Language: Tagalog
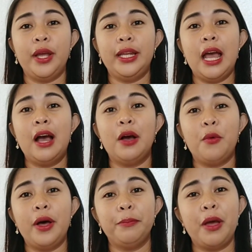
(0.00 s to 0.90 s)
Pwede ang
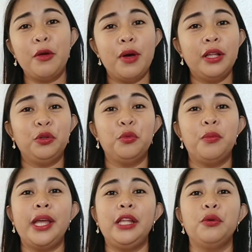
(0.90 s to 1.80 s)
1 by 1,
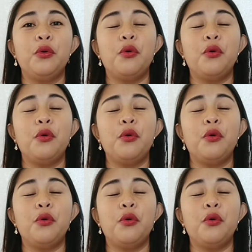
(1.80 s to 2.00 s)
2 by 2,